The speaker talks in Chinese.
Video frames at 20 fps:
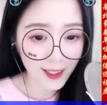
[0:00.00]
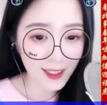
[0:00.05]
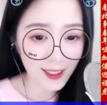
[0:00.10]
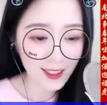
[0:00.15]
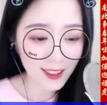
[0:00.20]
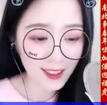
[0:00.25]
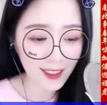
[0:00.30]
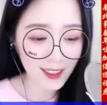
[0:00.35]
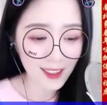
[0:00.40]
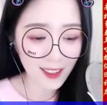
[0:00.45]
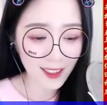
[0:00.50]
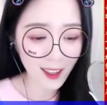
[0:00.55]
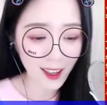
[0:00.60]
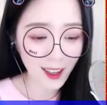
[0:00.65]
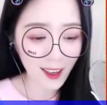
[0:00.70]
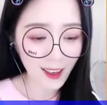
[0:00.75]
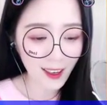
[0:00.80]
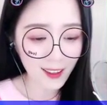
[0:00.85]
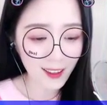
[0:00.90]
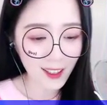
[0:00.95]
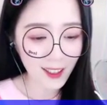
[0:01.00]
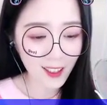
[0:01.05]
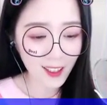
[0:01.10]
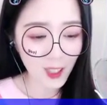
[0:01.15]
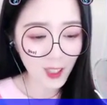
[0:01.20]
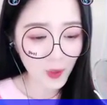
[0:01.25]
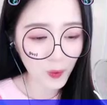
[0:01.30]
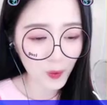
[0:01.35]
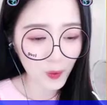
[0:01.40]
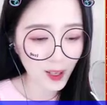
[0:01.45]
夜幕如
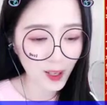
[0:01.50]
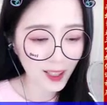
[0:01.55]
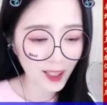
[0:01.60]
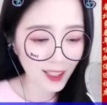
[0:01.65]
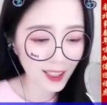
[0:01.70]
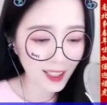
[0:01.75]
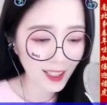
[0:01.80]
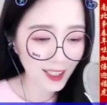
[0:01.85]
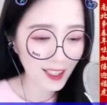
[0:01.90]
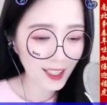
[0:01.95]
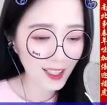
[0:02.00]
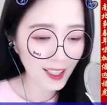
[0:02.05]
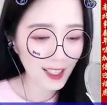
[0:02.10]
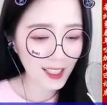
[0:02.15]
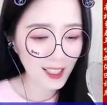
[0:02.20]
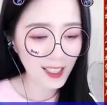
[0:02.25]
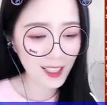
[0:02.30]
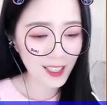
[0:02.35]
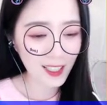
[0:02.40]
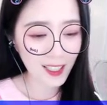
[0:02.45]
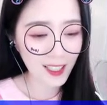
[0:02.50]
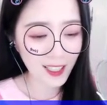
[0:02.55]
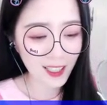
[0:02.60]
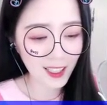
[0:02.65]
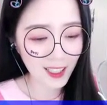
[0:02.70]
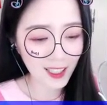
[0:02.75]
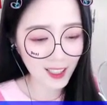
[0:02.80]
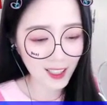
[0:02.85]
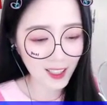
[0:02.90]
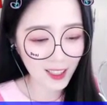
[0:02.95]
一匹浓黑的织
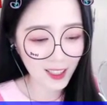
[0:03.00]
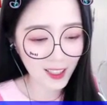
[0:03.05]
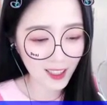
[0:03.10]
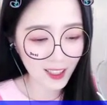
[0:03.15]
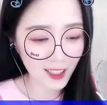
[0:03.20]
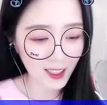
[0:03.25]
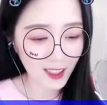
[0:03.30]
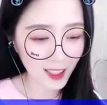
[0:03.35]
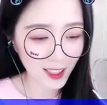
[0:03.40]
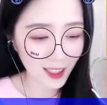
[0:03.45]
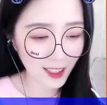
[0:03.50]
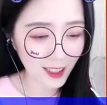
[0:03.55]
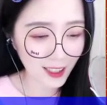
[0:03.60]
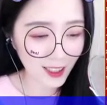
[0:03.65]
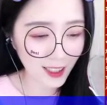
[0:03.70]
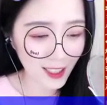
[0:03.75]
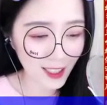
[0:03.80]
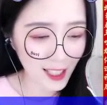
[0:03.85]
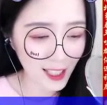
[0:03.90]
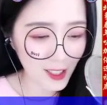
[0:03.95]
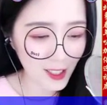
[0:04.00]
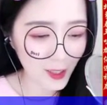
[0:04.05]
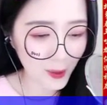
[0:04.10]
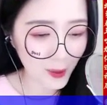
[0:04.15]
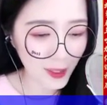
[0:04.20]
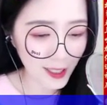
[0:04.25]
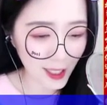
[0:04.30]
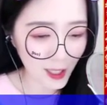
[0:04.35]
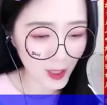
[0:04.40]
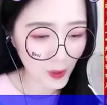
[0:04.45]
绸，铺陈
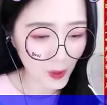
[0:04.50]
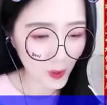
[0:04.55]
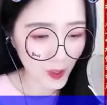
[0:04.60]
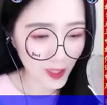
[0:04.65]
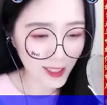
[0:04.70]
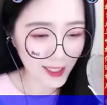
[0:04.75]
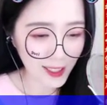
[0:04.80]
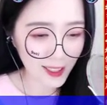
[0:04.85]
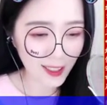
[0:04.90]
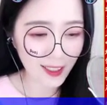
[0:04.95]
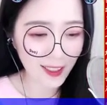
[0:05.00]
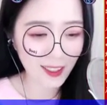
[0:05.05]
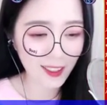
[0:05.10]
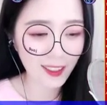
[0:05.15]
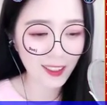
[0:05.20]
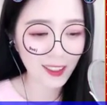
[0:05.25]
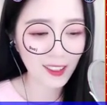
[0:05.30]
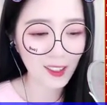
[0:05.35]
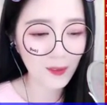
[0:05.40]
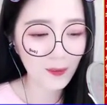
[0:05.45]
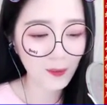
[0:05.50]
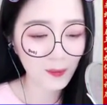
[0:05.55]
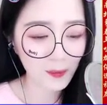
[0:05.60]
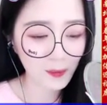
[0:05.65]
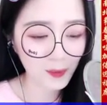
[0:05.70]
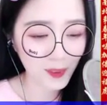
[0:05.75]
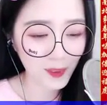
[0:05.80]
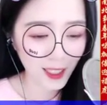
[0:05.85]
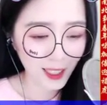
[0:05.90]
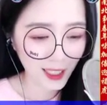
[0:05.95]
天际。
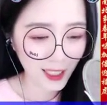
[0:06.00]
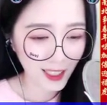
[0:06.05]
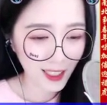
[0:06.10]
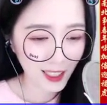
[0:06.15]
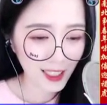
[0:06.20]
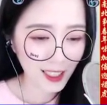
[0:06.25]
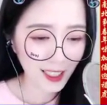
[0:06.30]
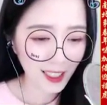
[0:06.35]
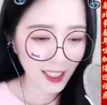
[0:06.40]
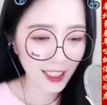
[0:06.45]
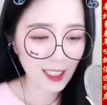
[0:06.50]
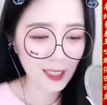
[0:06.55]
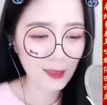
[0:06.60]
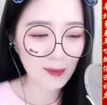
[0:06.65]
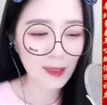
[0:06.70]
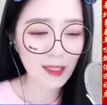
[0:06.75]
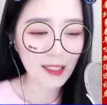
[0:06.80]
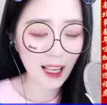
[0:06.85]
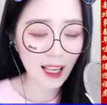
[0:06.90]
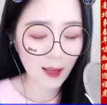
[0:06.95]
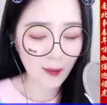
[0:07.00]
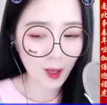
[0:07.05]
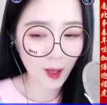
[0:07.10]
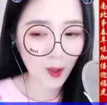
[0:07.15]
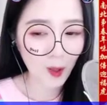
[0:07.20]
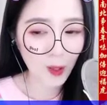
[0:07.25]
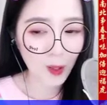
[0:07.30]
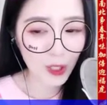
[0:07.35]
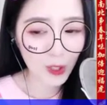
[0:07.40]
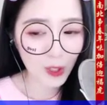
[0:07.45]
婆娑的柳丝间
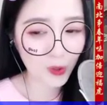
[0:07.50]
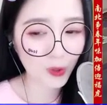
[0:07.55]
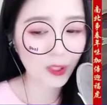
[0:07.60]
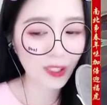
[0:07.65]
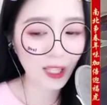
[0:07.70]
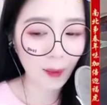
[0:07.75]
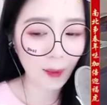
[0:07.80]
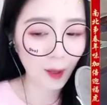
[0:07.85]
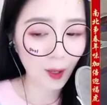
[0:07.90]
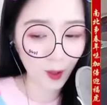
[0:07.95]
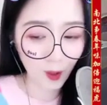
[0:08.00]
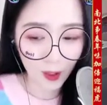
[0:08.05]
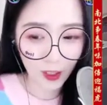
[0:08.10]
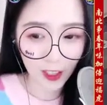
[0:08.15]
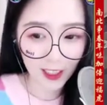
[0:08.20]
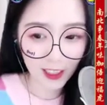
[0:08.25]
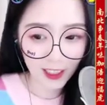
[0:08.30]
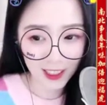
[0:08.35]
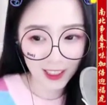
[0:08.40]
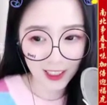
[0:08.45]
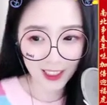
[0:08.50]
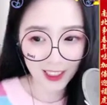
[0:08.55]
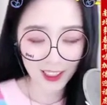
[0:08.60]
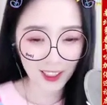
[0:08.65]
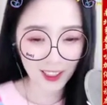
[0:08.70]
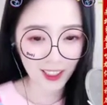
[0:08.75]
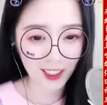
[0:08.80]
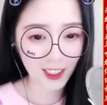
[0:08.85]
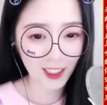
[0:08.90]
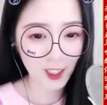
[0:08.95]
鼓噪声声喜
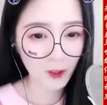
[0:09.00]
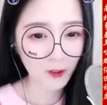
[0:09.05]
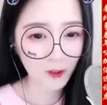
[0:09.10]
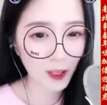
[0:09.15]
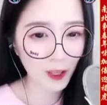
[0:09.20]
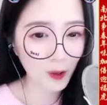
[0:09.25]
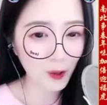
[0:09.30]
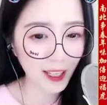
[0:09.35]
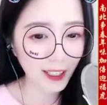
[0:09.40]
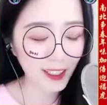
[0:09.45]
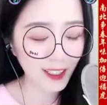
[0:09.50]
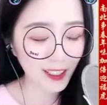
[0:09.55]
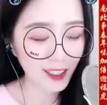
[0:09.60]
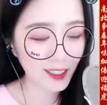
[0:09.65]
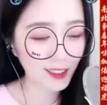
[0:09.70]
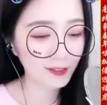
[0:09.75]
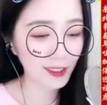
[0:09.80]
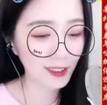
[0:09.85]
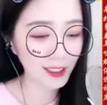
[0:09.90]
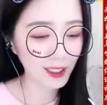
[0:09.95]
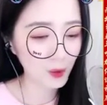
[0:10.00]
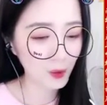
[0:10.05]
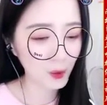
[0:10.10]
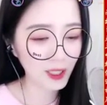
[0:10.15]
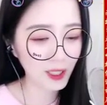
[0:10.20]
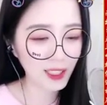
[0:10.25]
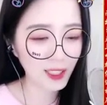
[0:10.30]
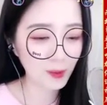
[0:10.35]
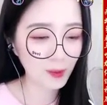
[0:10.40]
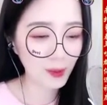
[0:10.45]
悦，悠
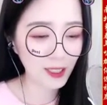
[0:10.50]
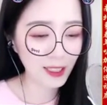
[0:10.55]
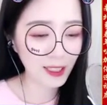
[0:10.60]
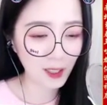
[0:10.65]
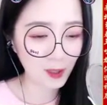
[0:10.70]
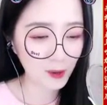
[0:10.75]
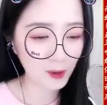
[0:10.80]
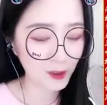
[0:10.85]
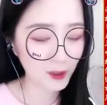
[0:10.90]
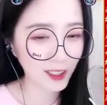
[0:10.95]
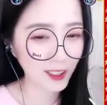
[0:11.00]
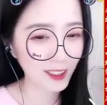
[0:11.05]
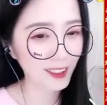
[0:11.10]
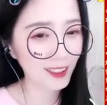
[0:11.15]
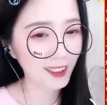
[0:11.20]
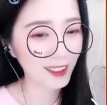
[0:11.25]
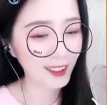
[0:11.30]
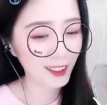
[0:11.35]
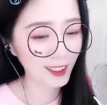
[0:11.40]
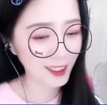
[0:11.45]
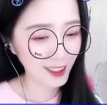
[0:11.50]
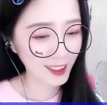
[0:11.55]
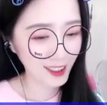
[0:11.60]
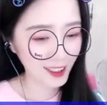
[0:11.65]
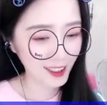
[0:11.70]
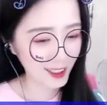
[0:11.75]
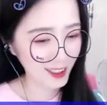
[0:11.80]
扬的长笛吹奏出